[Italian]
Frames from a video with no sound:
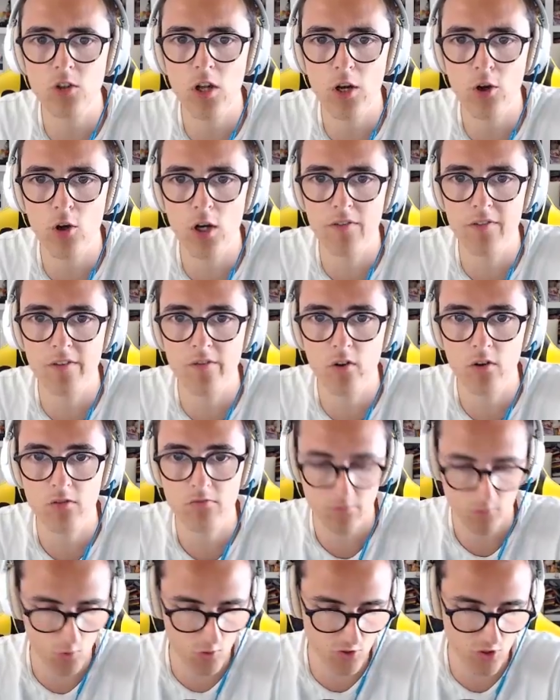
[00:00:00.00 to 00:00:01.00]
Sono ancora vivo.
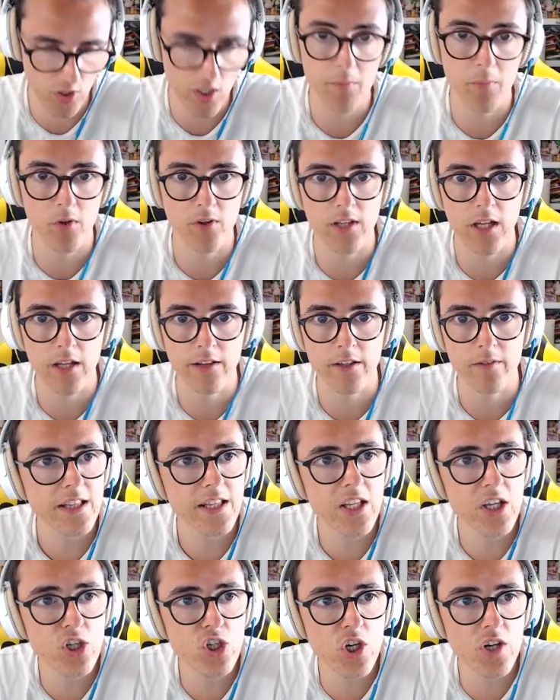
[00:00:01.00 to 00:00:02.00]
Questo è l'importante.
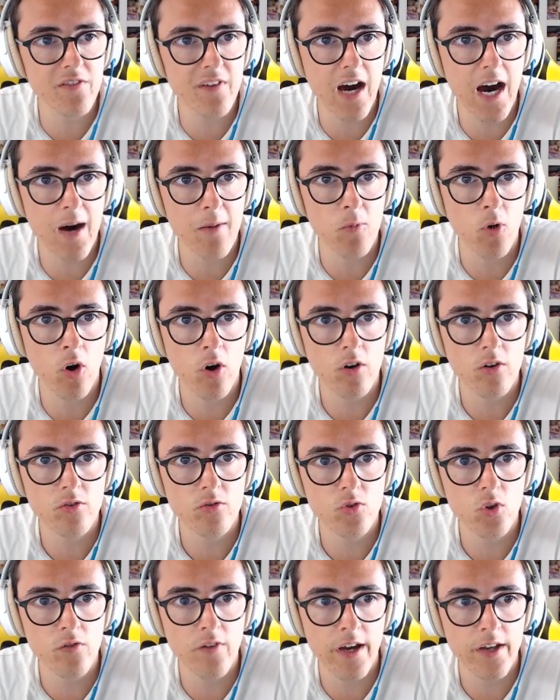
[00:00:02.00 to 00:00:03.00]
Dicevamo...
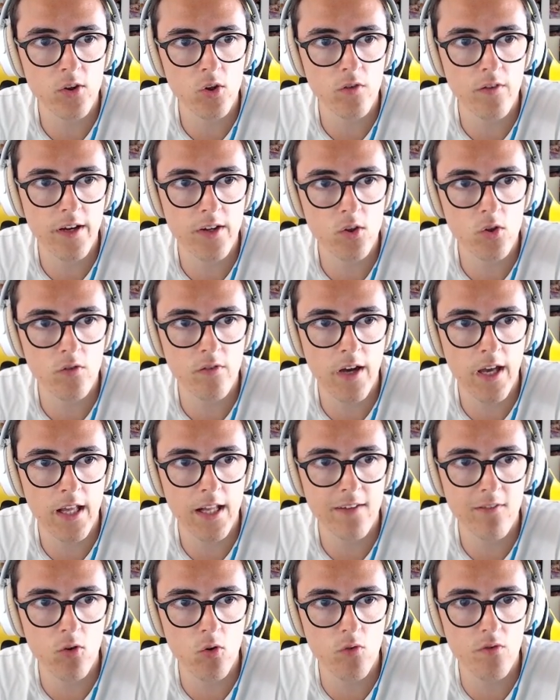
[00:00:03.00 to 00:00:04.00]
Dov'è, dov'è, dov'è?
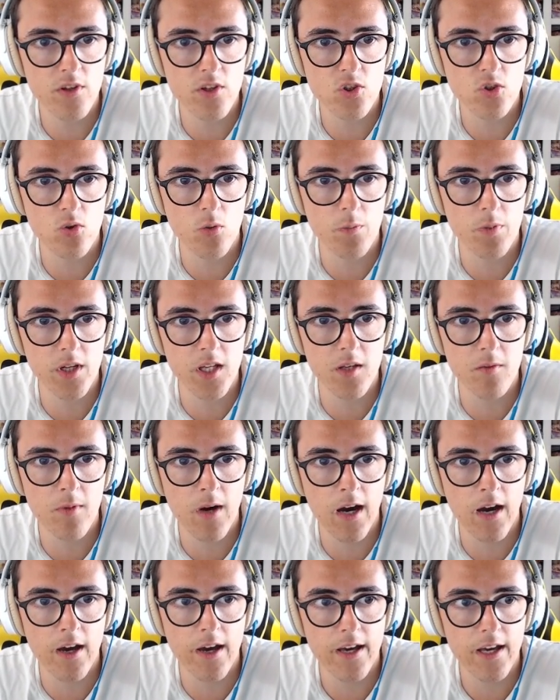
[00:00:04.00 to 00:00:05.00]
L'avevo visto
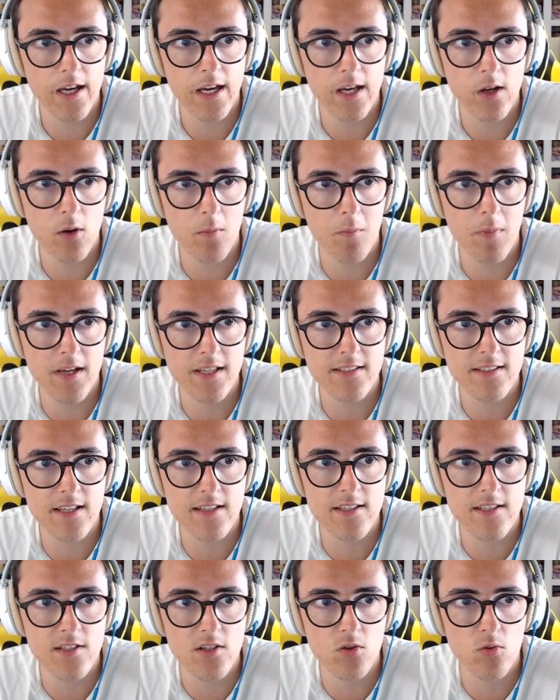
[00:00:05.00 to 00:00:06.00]
prima. Ero
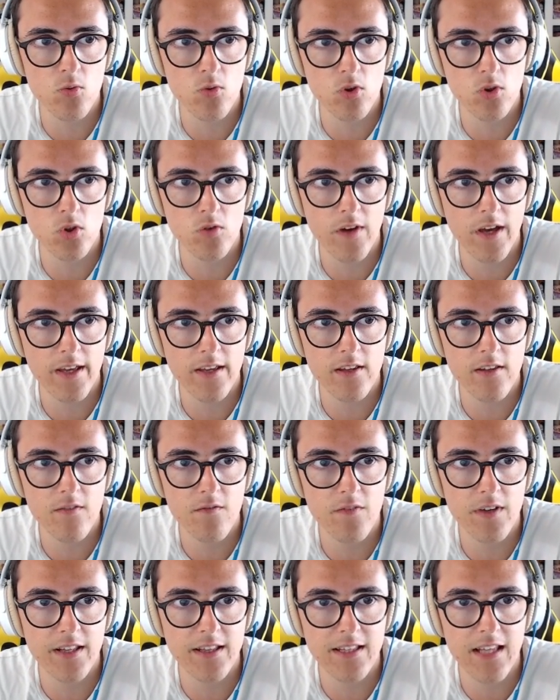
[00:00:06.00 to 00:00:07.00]
abbastanza sicuro. Dov'è?
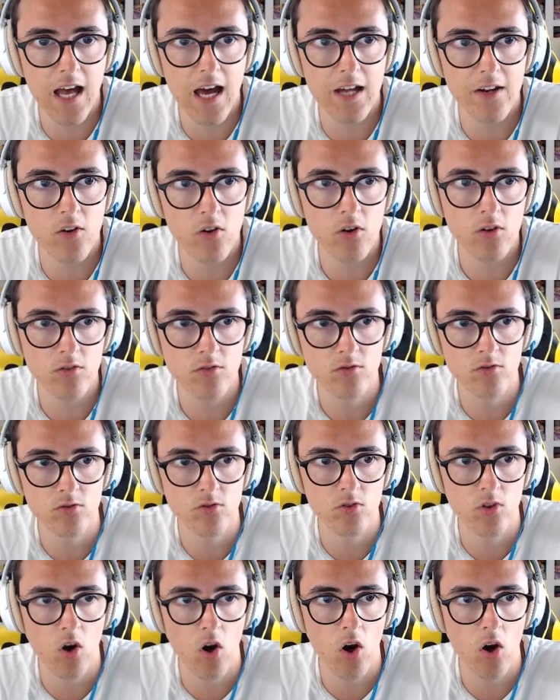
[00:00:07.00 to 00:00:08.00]
Inventario?
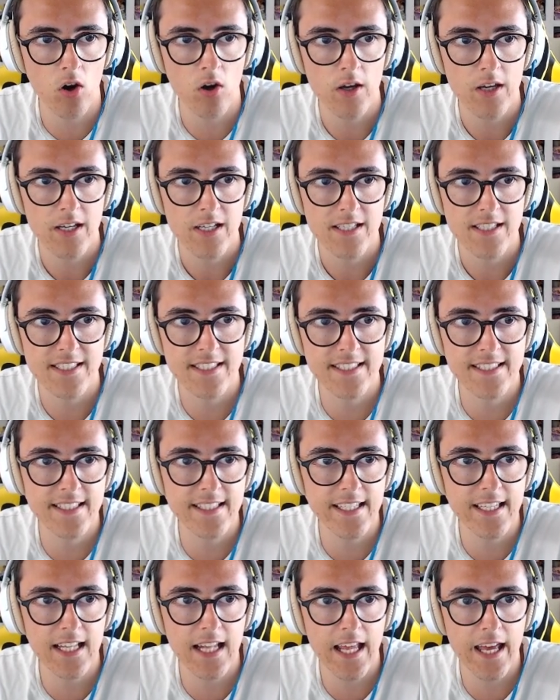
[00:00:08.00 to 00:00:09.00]
No.
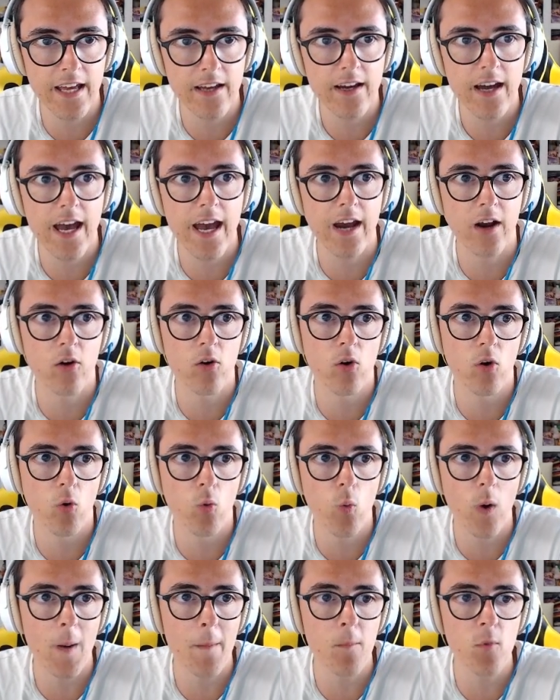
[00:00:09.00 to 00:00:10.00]
Stile, eccolo
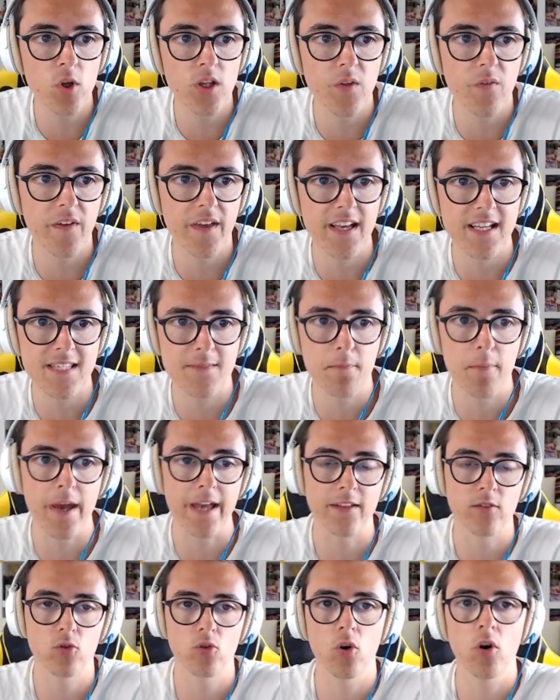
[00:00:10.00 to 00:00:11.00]
qua, modifica
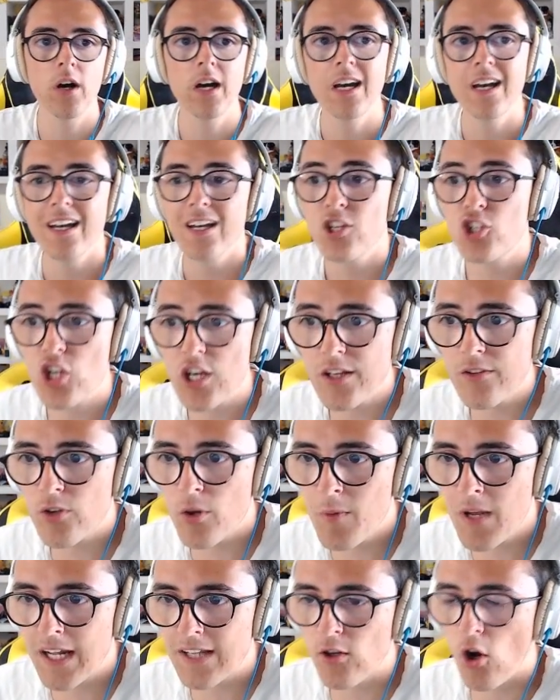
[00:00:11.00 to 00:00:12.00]
aspetto
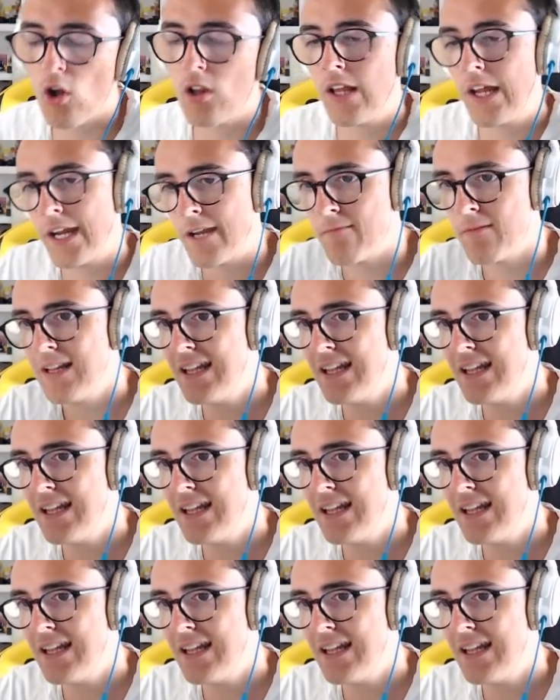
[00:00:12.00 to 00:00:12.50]
100.000 dollari,